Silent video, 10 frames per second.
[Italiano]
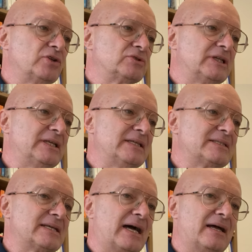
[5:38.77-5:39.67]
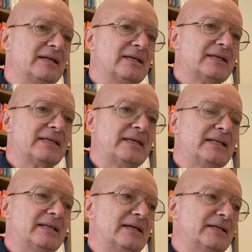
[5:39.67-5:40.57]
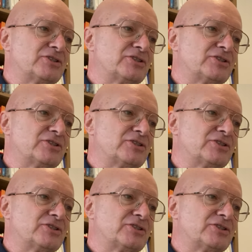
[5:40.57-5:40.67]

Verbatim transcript: utilizza il